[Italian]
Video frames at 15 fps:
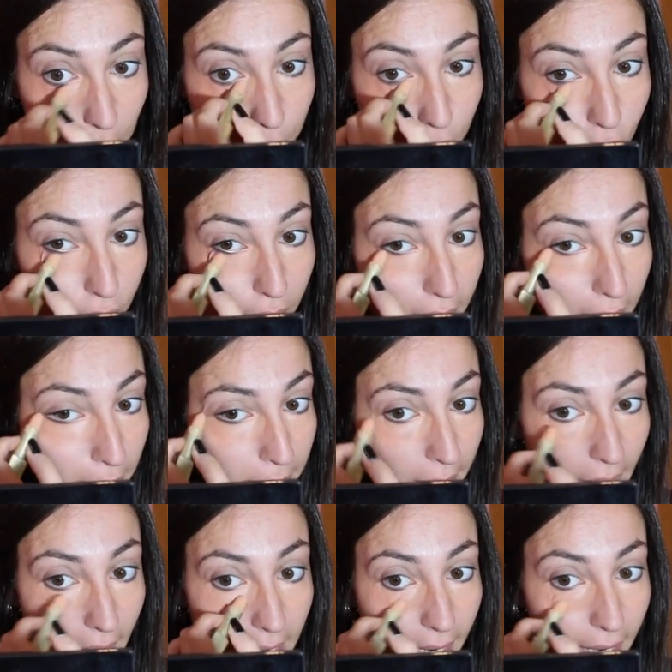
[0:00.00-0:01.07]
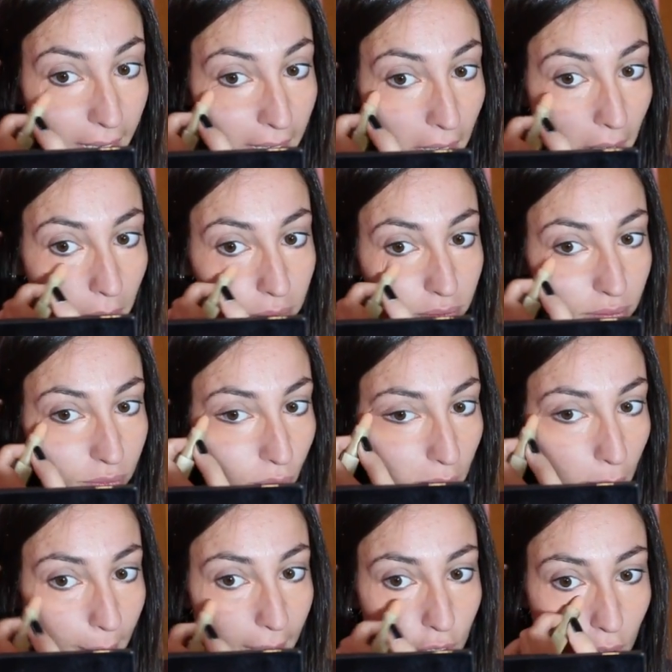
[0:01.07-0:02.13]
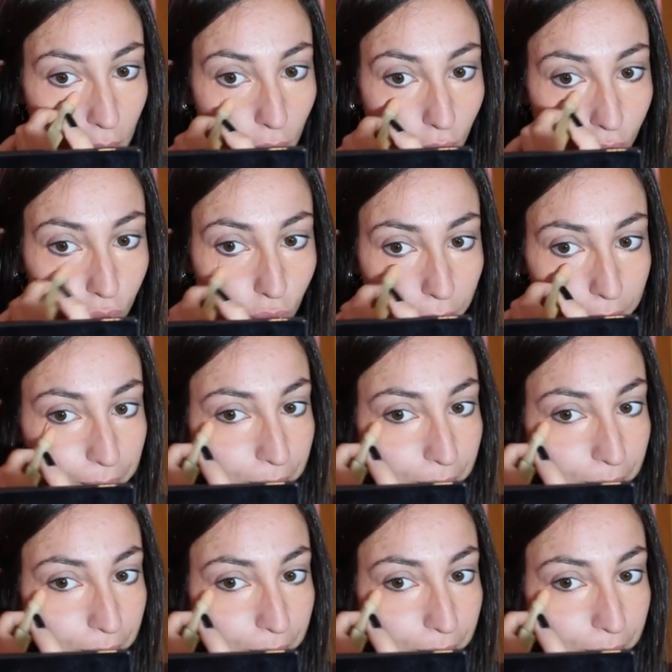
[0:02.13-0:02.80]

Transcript: appunto di cambiare, mm, non mi piace molto